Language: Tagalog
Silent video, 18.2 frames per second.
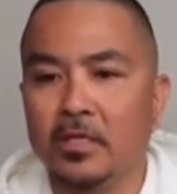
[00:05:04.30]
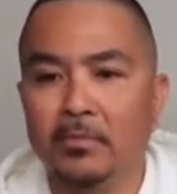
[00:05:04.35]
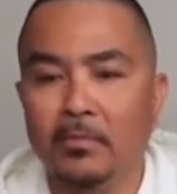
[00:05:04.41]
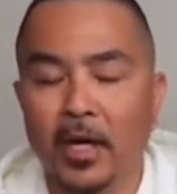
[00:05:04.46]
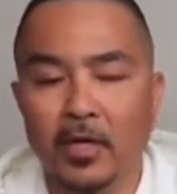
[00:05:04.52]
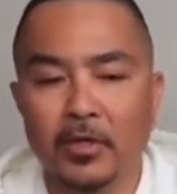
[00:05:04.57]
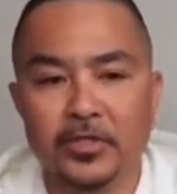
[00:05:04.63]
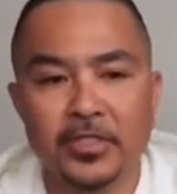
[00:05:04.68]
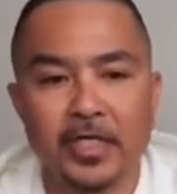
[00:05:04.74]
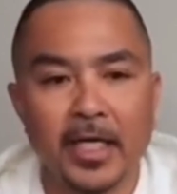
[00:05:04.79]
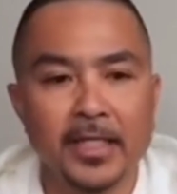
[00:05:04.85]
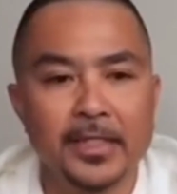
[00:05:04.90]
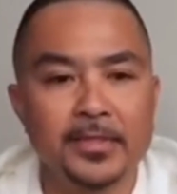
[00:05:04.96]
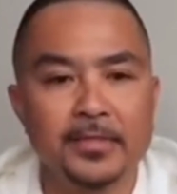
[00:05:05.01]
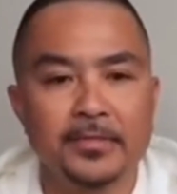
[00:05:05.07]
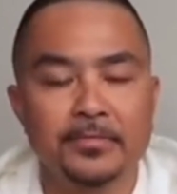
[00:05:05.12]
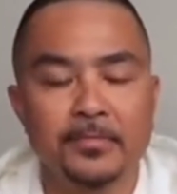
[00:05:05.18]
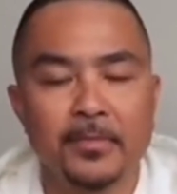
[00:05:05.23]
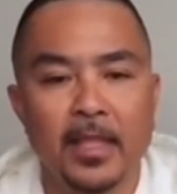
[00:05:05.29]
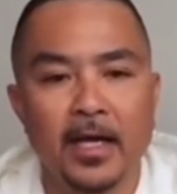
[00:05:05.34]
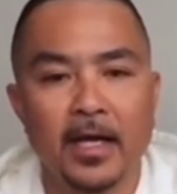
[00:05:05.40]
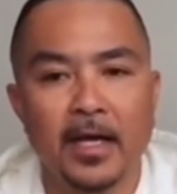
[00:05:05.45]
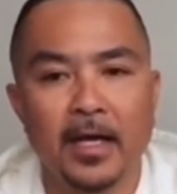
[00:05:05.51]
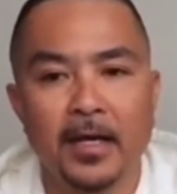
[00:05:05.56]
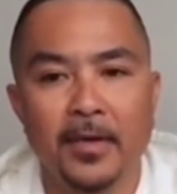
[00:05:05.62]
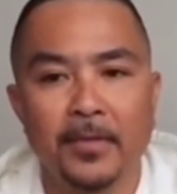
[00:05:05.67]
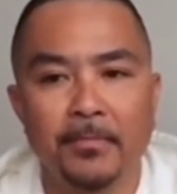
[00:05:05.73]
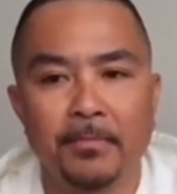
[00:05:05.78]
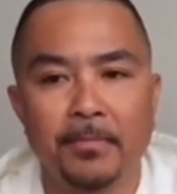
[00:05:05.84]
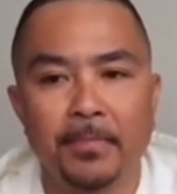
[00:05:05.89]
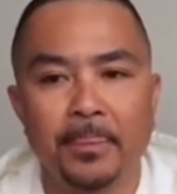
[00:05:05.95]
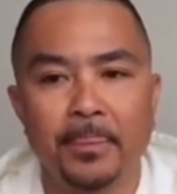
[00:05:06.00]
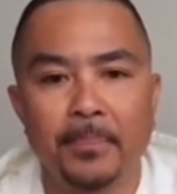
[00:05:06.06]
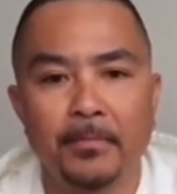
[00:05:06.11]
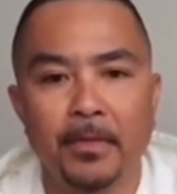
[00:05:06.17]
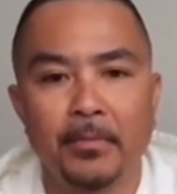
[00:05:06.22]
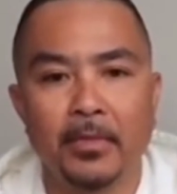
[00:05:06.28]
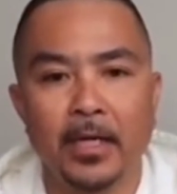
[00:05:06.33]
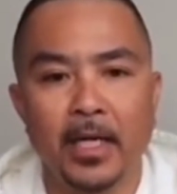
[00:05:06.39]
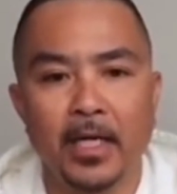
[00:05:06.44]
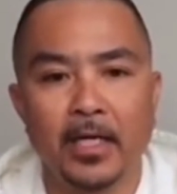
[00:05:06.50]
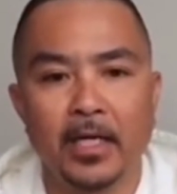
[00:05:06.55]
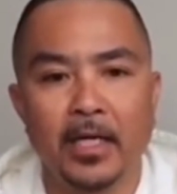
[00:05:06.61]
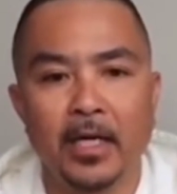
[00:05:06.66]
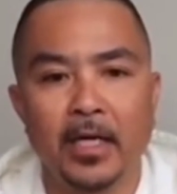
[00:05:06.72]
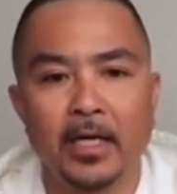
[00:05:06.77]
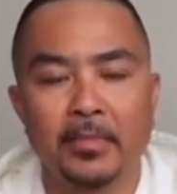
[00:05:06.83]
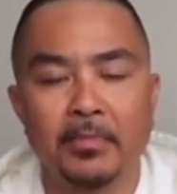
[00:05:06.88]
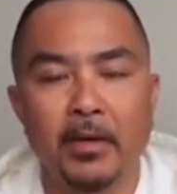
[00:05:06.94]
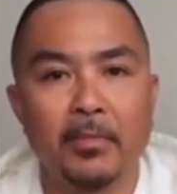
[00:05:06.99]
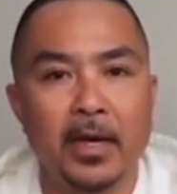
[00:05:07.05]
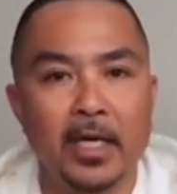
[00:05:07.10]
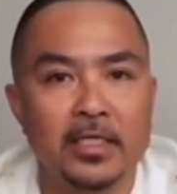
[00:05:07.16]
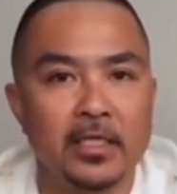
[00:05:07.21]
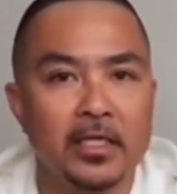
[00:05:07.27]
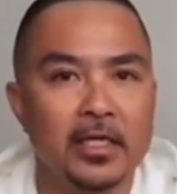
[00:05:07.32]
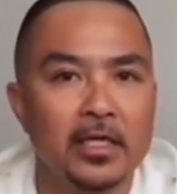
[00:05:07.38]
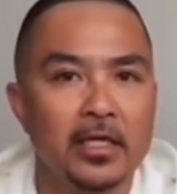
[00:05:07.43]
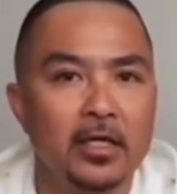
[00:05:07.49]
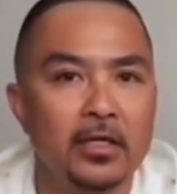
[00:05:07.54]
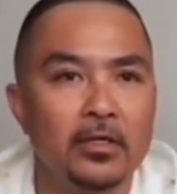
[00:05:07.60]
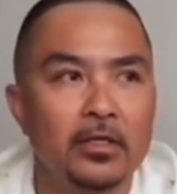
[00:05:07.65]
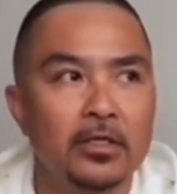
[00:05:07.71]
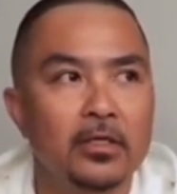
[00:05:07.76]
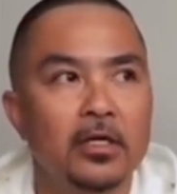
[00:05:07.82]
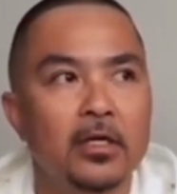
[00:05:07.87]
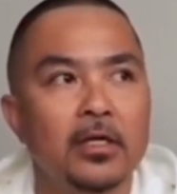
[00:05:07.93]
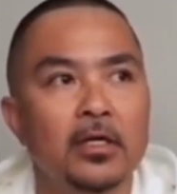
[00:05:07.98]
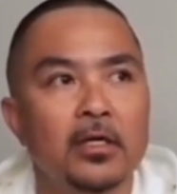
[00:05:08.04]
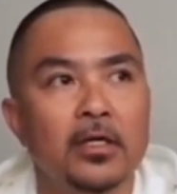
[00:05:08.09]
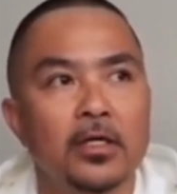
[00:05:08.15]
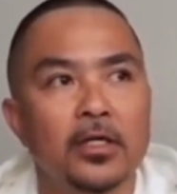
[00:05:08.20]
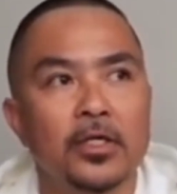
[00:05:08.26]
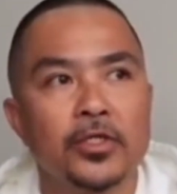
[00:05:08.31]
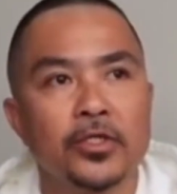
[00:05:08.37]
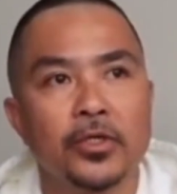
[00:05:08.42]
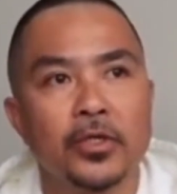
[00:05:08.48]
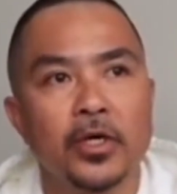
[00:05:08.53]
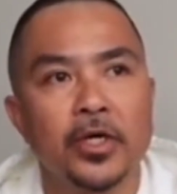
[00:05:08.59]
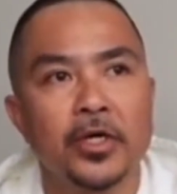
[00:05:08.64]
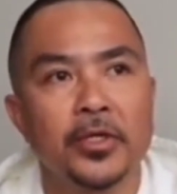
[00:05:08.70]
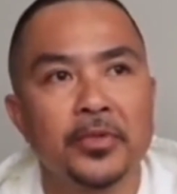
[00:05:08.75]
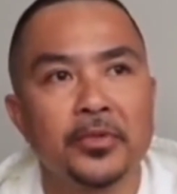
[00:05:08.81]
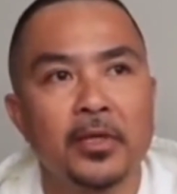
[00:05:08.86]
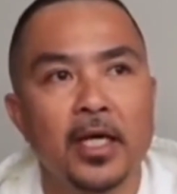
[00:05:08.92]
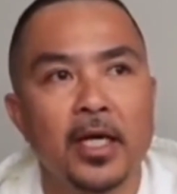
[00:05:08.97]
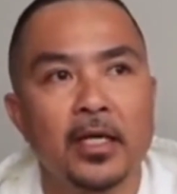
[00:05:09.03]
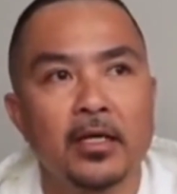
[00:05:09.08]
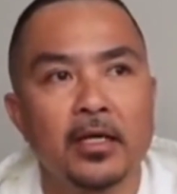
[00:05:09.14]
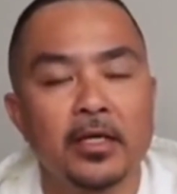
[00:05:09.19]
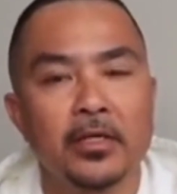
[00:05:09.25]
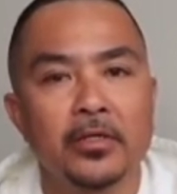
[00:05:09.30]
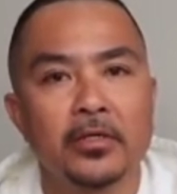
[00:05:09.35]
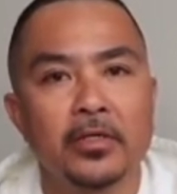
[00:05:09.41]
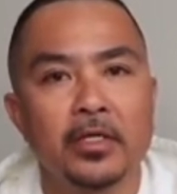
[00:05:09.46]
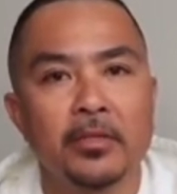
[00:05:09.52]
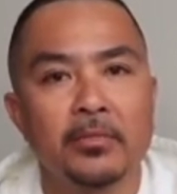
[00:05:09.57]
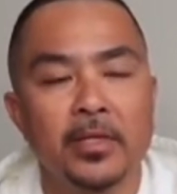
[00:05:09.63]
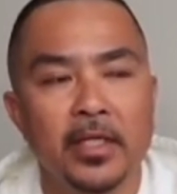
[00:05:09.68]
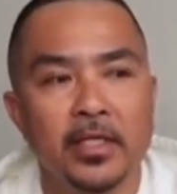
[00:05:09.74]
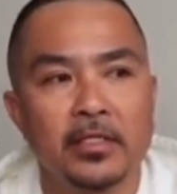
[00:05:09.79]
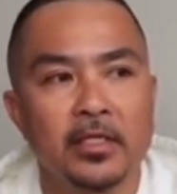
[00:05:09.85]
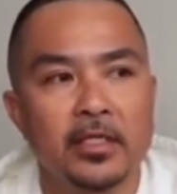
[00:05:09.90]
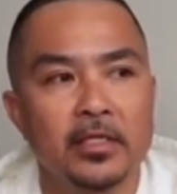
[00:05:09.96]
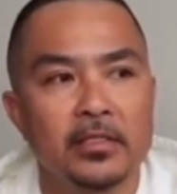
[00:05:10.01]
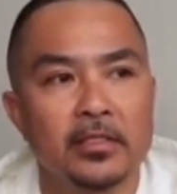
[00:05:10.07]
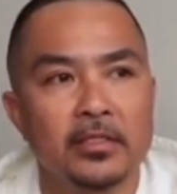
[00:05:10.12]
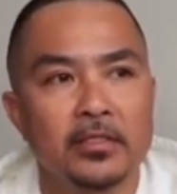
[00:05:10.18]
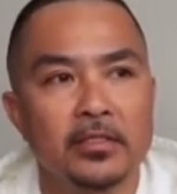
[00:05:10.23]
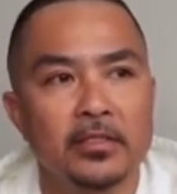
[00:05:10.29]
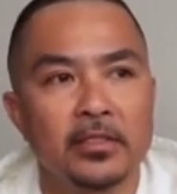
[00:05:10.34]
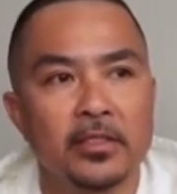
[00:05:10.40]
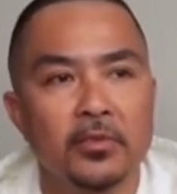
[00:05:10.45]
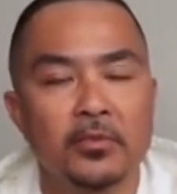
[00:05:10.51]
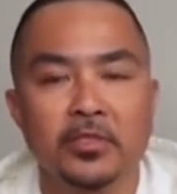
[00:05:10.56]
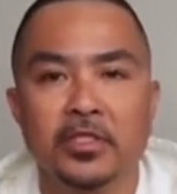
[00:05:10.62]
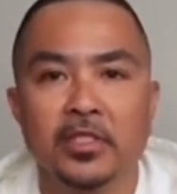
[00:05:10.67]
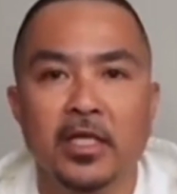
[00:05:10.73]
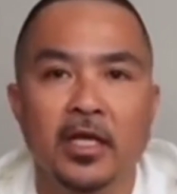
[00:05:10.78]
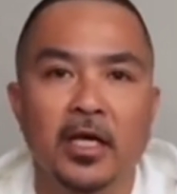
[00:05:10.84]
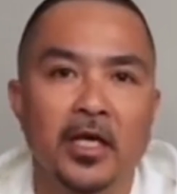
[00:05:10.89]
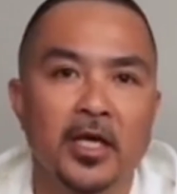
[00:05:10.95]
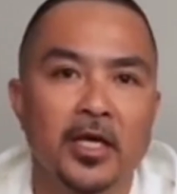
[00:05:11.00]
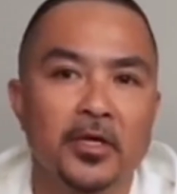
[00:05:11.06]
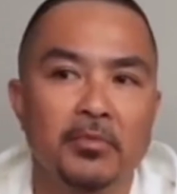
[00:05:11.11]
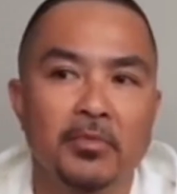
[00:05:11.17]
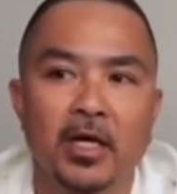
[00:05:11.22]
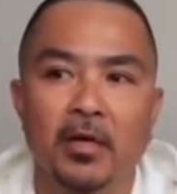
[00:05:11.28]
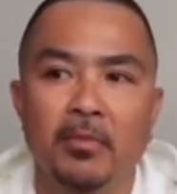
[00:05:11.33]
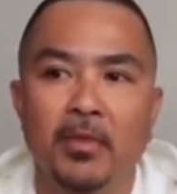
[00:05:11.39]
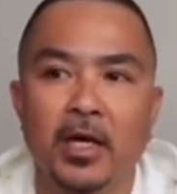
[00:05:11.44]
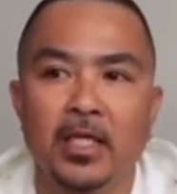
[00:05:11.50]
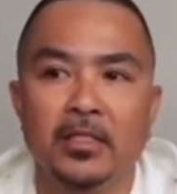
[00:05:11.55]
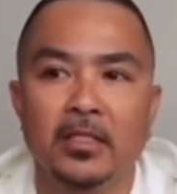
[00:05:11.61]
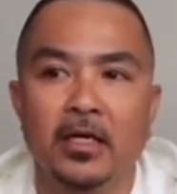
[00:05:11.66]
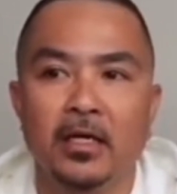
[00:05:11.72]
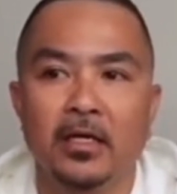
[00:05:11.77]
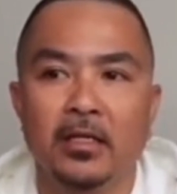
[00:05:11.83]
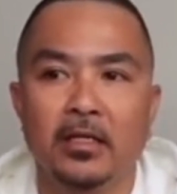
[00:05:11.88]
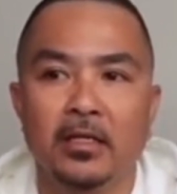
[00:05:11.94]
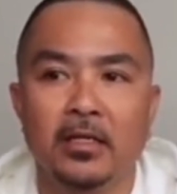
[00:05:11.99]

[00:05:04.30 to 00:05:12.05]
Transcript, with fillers: bago dyan, um, may mga nababasa rin ako. So ngayon wala na kayo ni Marites. Kumusta na kaya yung mga bata?